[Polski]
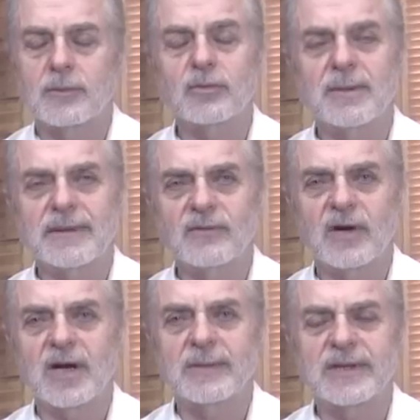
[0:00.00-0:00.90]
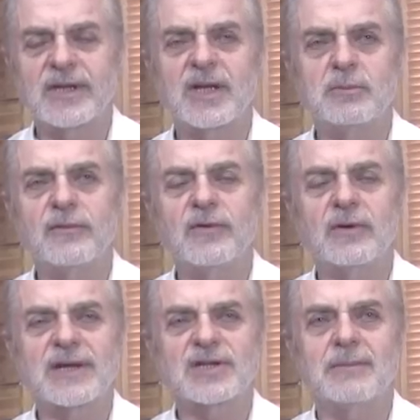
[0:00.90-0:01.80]
Drugie prawo hermetyki mówi
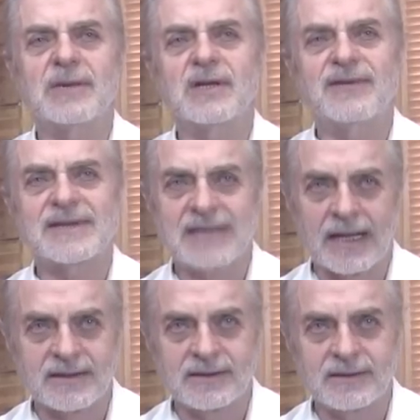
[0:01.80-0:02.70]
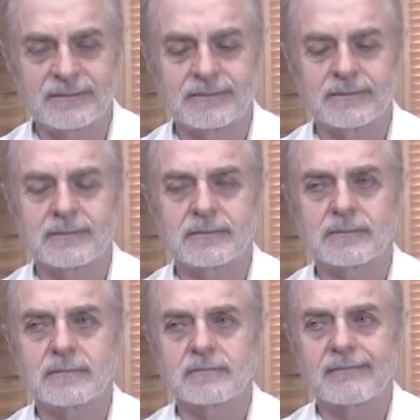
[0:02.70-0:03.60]
o naszej manifestacji.
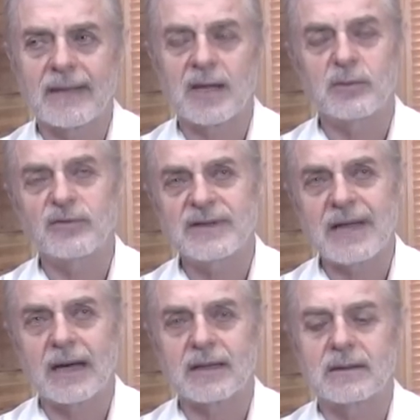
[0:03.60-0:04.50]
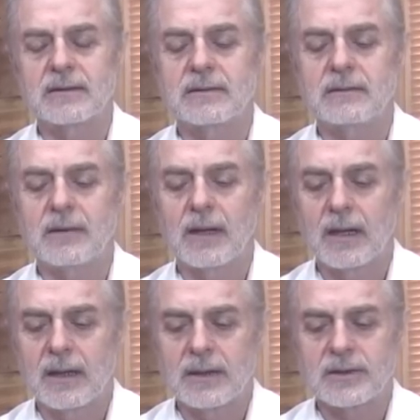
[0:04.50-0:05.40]
I mówi tak,
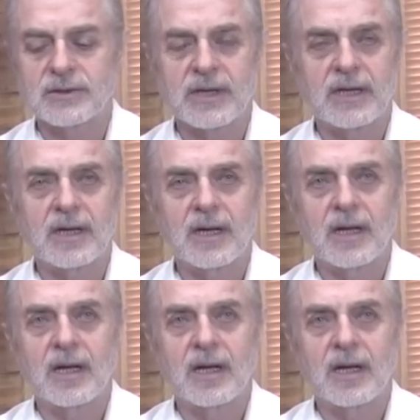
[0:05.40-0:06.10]
że